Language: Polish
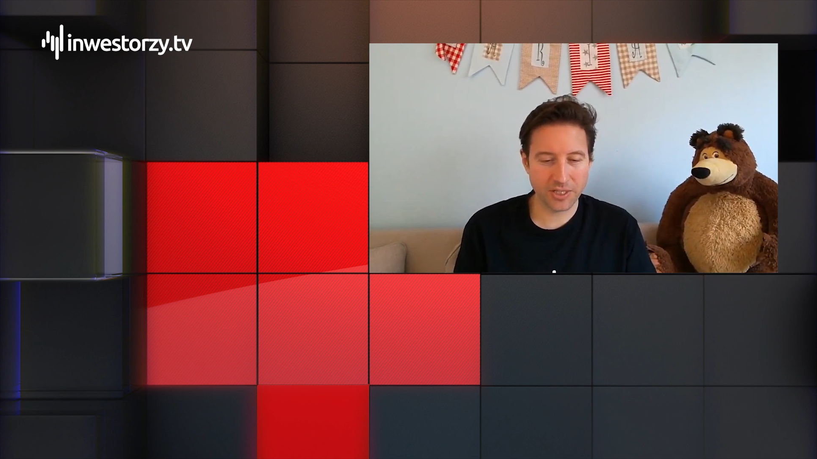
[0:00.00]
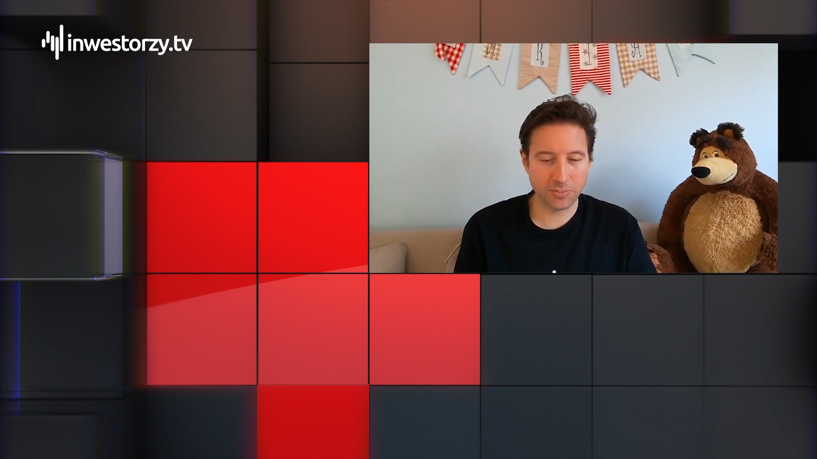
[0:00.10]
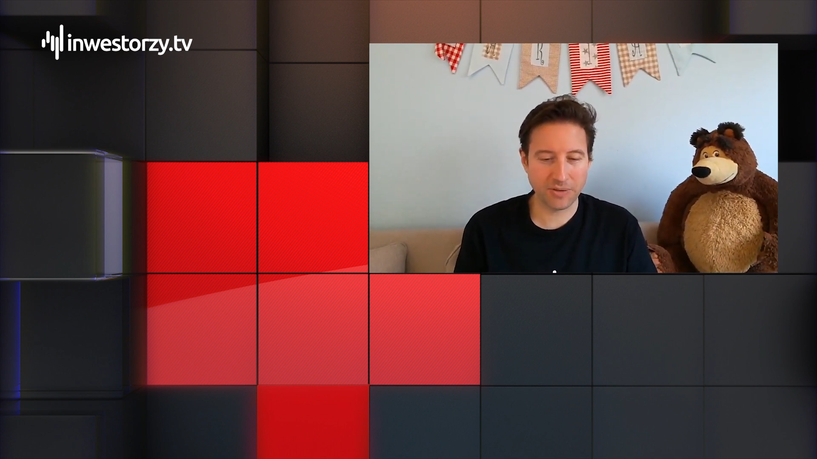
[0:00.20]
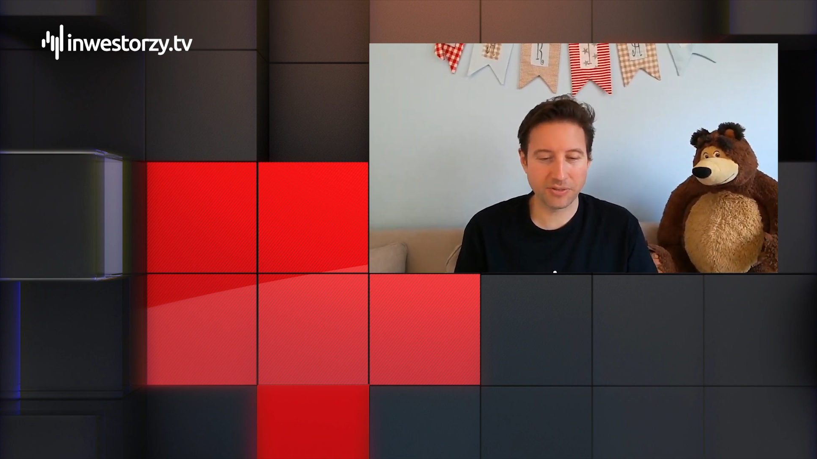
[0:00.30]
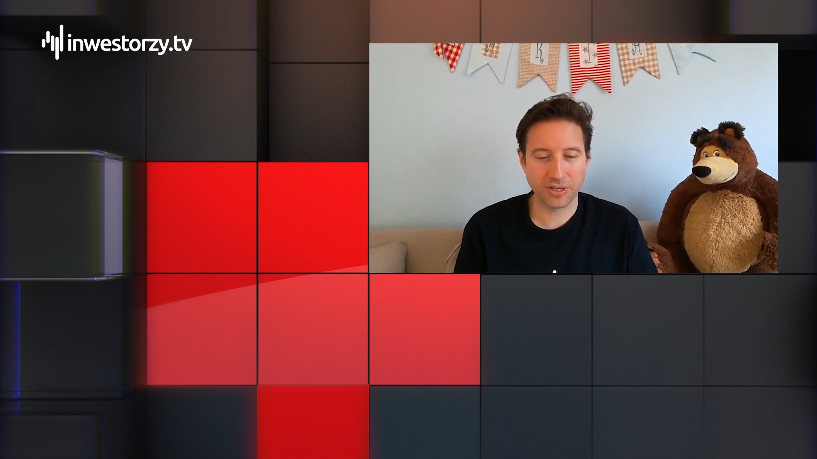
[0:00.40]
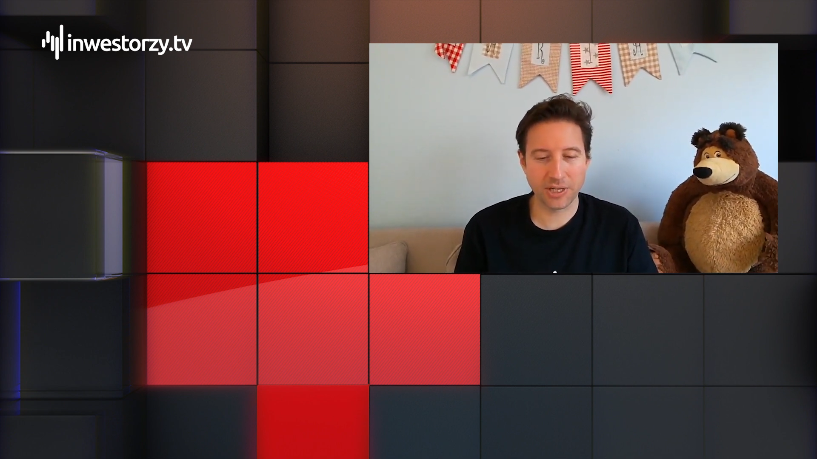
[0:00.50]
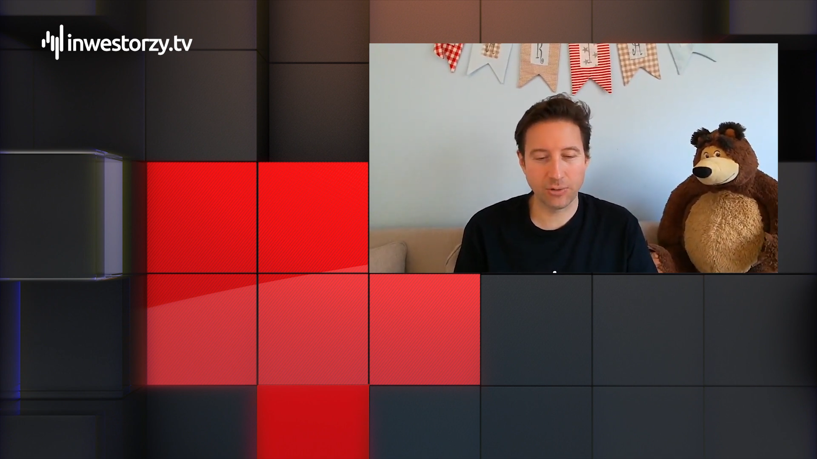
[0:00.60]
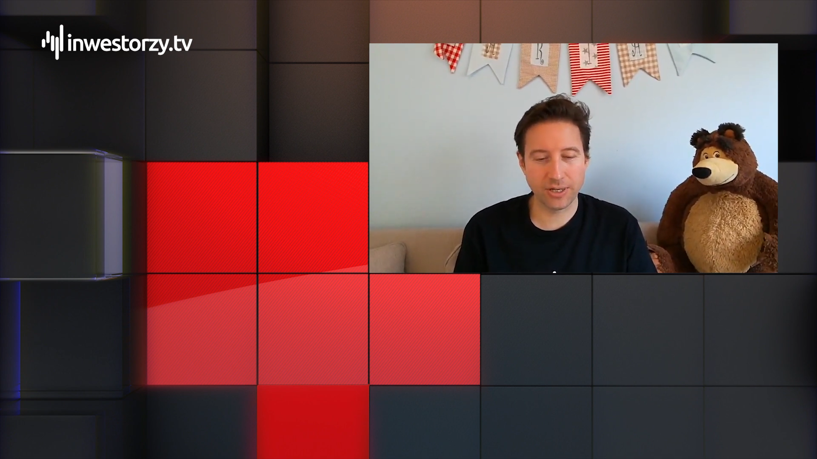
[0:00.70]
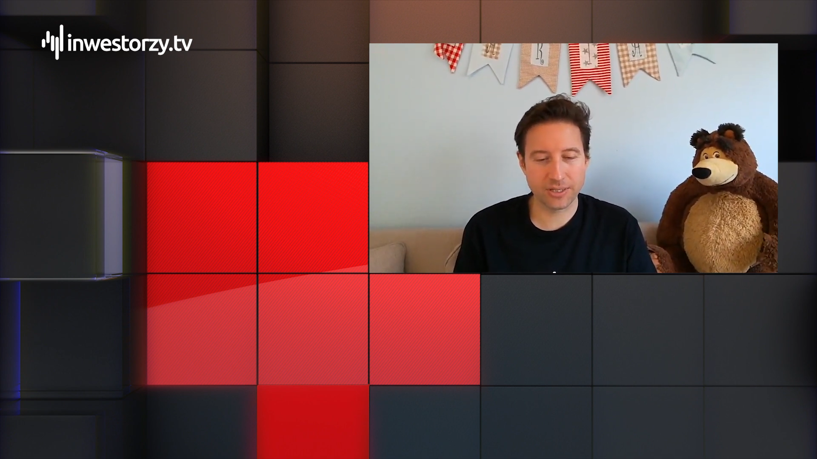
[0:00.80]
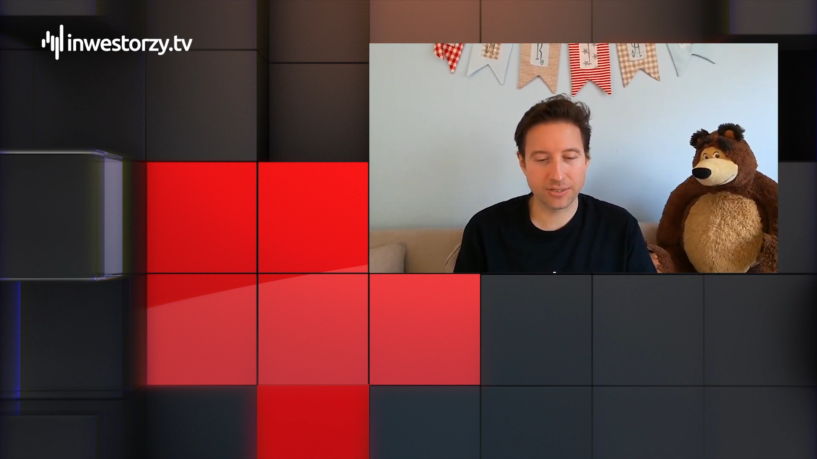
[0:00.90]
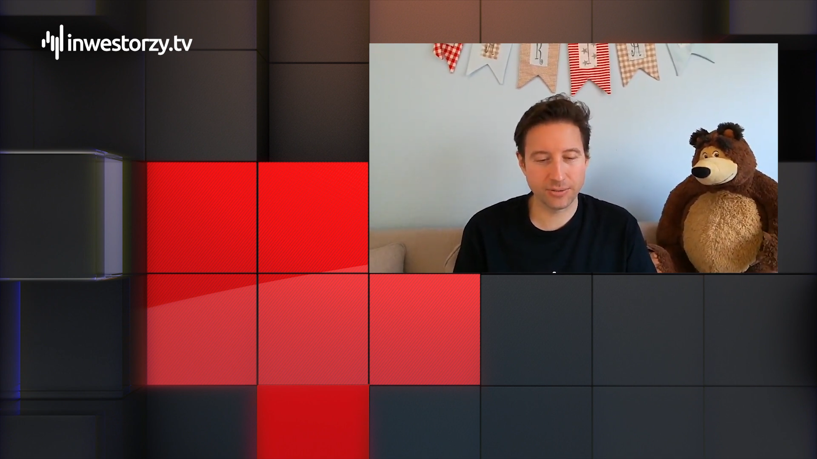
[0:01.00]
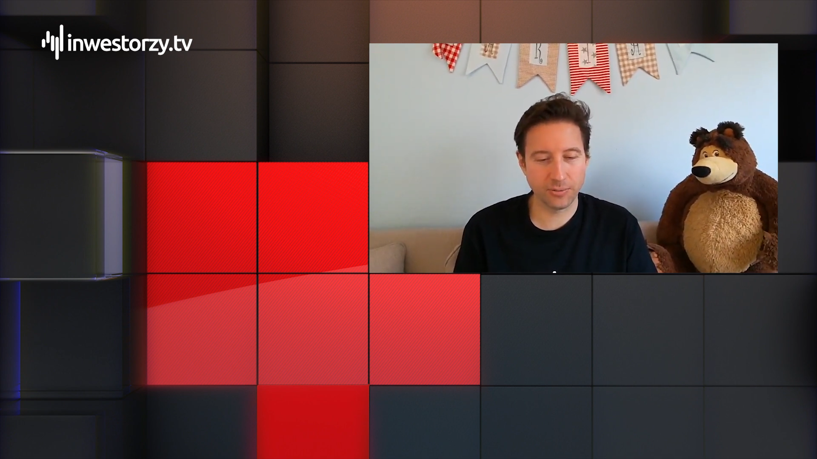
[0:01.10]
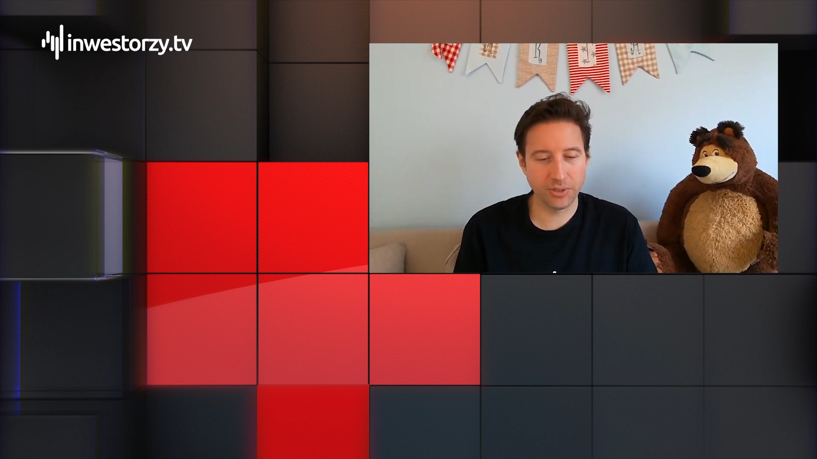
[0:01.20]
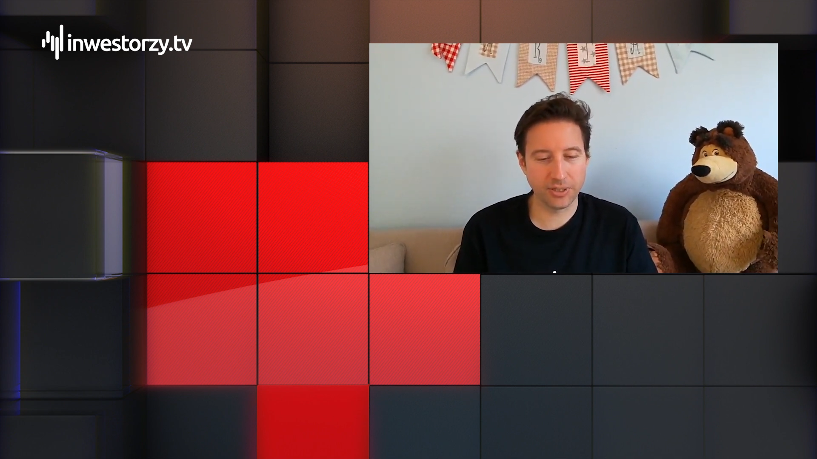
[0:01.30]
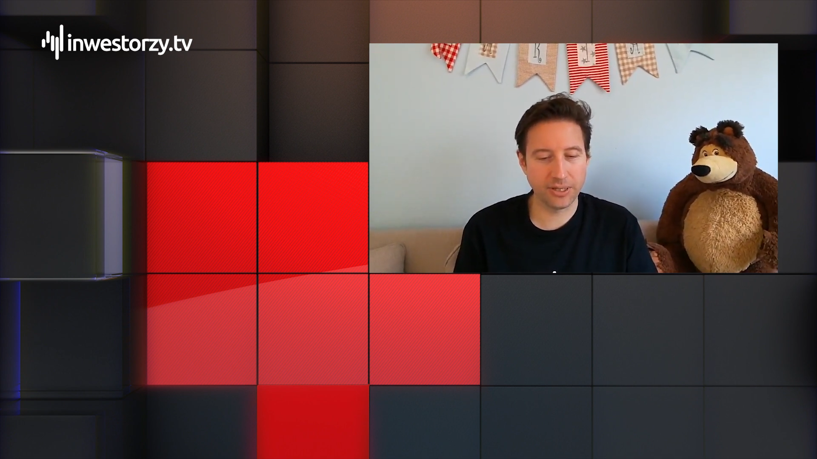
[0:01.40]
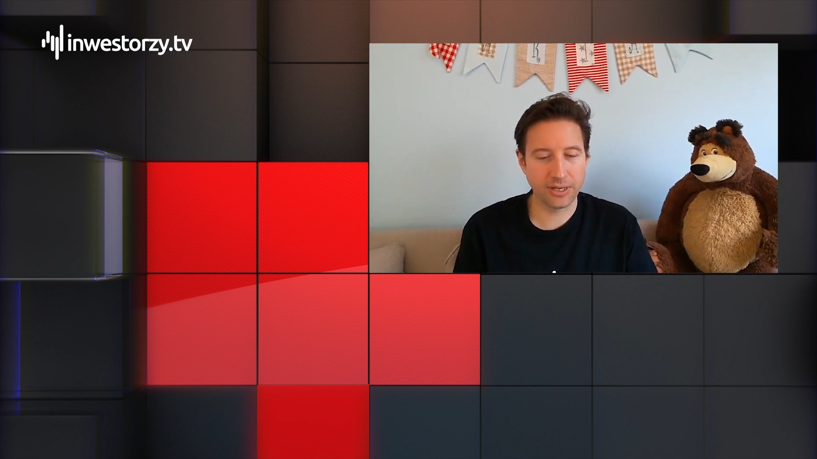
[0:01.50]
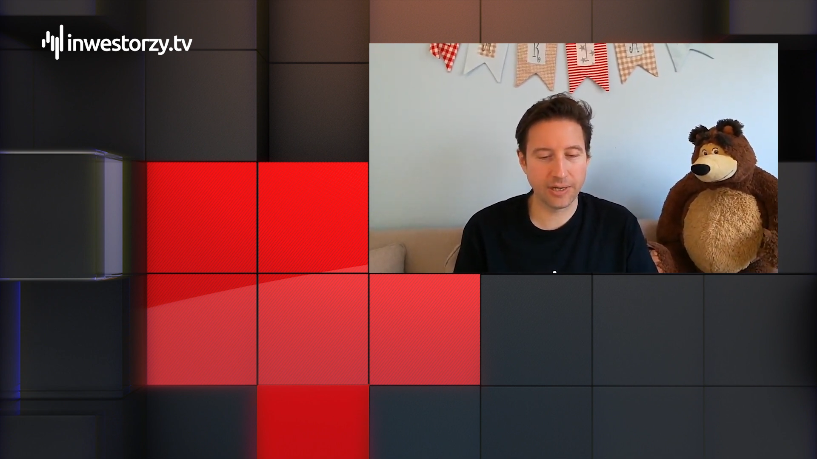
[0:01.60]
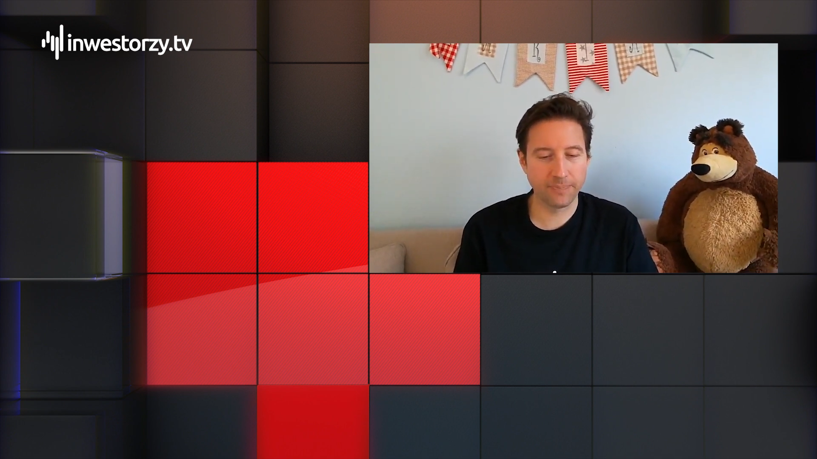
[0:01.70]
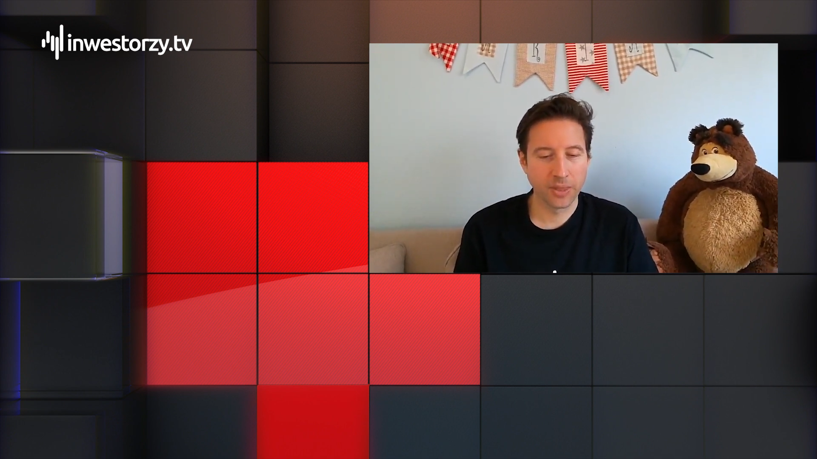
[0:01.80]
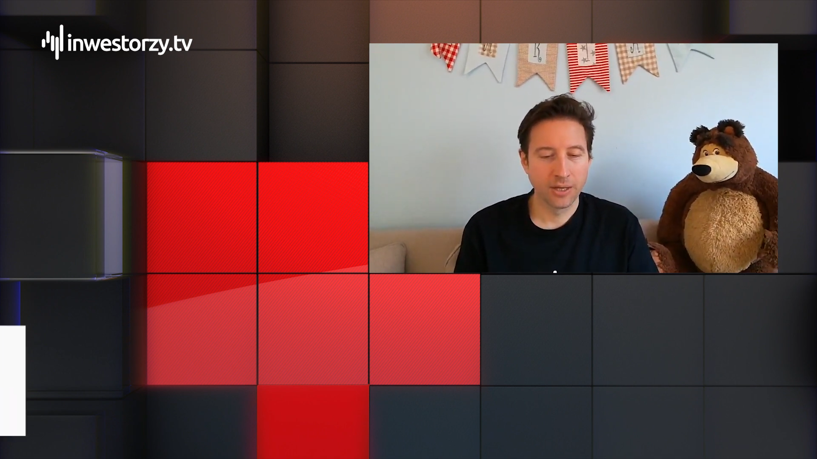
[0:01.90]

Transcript: sprawca hałasu pyta,